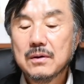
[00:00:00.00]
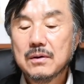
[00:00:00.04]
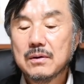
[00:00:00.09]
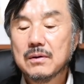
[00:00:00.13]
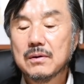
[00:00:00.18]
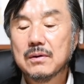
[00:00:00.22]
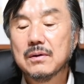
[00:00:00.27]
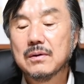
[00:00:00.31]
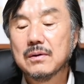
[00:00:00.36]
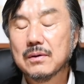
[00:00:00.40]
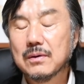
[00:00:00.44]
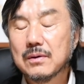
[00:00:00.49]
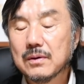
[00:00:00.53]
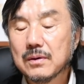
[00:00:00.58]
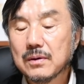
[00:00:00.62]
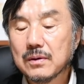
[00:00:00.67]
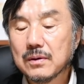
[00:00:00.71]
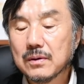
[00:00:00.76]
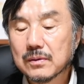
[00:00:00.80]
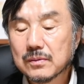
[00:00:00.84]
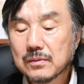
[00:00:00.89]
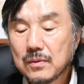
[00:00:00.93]

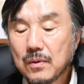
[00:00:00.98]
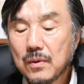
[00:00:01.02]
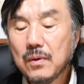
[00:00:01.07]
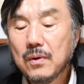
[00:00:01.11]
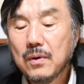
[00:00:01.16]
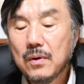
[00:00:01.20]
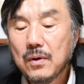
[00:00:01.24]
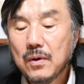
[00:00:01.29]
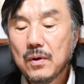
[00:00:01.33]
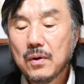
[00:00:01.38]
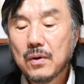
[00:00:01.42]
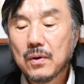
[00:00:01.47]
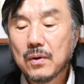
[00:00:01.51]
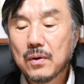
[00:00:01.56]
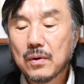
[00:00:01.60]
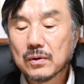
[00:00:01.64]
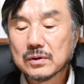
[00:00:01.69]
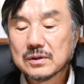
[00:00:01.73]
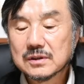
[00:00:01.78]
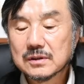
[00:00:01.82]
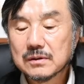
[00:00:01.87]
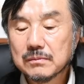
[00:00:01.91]
어, 또
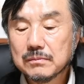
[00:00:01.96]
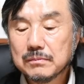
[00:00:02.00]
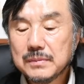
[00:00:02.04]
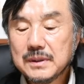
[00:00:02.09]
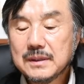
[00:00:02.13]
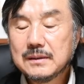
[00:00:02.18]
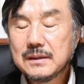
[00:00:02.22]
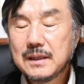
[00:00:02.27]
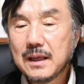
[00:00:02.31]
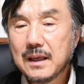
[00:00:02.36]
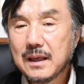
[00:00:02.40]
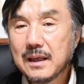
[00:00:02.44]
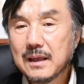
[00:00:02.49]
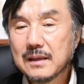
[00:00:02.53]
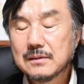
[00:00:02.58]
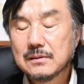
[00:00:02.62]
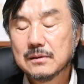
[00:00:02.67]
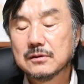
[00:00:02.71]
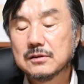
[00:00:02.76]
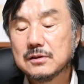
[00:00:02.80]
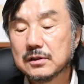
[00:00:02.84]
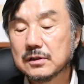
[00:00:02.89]
어, 지금
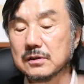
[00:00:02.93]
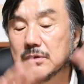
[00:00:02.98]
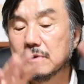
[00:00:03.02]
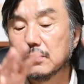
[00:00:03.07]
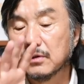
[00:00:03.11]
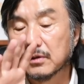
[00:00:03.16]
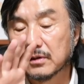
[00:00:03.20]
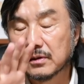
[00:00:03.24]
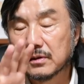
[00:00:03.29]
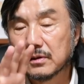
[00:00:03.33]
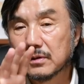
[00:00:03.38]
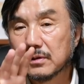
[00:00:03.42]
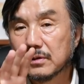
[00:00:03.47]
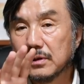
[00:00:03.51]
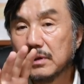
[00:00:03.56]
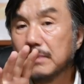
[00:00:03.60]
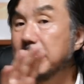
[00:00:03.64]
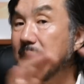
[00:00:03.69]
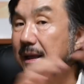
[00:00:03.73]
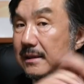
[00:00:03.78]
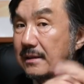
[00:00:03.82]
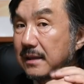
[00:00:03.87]
밑에서 찍은 것,
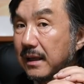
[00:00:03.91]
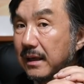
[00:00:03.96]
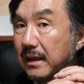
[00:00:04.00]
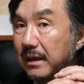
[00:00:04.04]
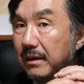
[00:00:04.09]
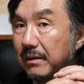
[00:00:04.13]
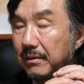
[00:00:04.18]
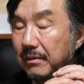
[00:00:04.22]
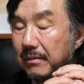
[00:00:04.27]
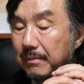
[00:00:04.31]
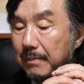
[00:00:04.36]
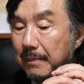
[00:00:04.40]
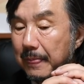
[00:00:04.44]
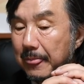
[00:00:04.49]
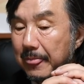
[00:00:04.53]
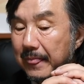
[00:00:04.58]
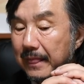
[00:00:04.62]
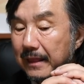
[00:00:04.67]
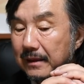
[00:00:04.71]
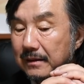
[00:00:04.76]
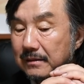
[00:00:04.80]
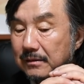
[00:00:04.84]
것들이 많잖아요.
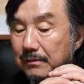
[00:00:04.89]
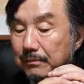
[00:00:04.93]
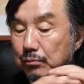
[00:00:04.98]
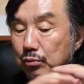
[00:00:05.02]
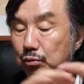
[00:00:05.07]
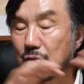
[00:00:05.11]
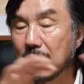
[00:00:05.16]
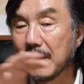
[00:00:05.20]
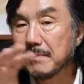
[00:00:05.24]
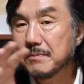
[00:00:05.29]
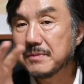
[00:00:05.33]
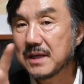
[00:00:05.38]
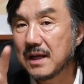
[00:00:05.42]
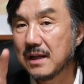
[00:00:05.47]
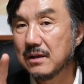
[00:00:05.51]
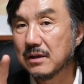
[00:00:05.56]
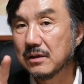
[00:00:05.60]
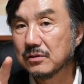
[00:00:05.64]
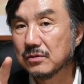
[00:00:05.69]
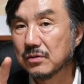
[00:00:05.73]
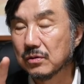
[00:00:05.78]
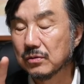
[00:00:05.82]
그래서 부감
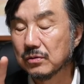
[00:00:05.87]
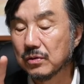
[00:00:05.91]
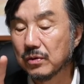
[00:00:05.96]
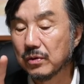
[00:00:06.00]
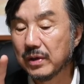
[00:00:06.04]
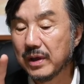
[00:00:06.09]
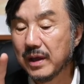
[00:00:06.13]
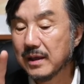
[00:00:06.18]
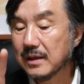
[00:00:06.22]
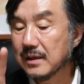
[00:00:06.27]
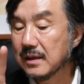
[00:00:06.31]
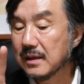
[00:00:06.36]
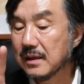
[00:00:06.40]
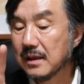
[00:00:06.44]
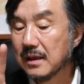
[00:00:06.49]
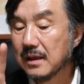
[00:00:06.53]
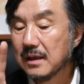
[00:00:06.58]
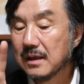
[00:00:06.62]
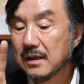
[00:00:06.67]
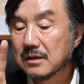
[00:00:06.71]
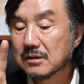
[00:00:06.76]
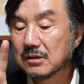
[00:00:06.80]
촬영 정도의
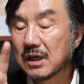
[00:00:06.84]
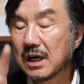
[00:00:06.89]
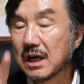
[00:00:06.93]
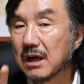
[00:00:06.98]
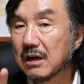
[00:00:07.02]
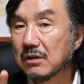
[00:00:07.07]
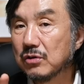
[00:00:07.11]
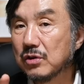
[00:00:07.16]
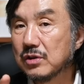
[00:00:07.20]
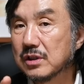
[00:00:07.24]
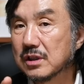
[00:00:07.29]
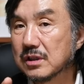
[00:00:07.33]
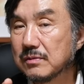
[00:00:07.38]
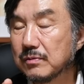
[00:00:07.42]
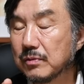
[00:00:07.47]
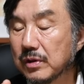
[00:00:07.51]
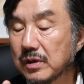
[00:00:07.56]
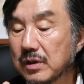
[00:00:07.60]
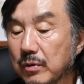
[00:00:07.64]
상황도 있었을 거예요.